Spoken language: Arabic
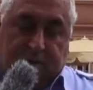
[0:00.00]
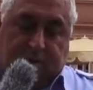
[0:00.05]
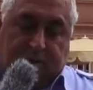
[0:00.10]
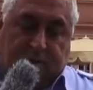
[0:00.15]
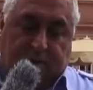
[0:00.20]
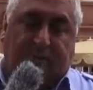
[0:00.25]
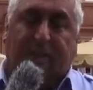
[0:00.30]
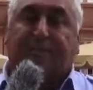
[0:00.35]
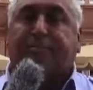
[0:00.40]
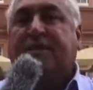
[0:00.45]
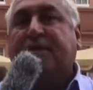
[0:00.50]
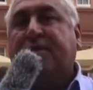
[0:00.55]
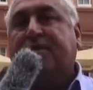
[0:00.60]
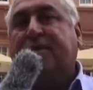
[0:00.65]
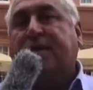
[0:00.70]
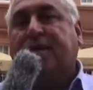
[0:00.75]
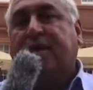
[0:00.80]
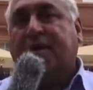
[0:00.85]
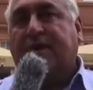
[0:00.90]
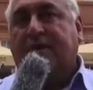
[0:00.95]
يودم
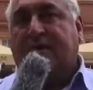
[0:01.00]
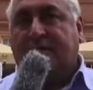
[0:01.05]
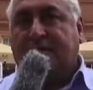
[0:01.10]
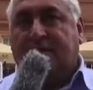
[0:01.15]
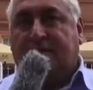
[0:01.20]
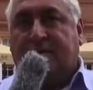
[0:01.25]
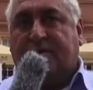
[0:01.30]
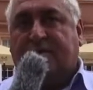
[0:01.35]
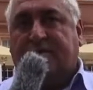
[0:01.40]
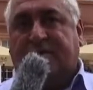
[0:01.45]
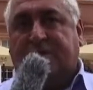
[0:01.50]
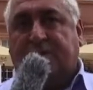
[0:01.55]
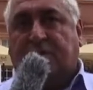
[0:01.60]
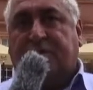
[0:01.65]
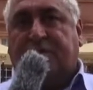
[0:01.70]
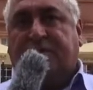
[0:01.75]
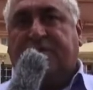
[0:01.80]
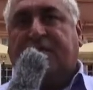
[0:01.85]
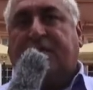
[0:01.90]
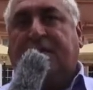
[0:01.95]
ديتا اغدا
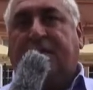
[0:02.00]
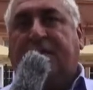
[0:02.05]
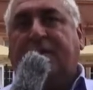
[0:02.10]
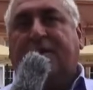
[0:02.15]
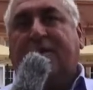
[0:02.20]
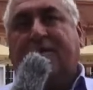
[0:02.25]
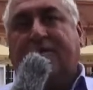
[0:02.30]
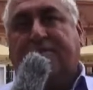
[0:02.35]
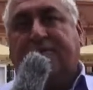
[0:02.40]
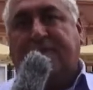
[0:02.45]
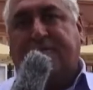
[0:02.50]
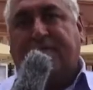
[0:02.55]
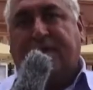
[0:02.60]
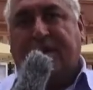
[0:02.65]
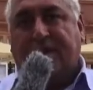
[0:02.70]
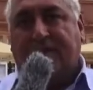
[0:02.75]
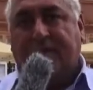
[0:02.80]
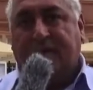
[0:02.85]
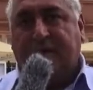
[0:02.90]
اسطورتا بمارا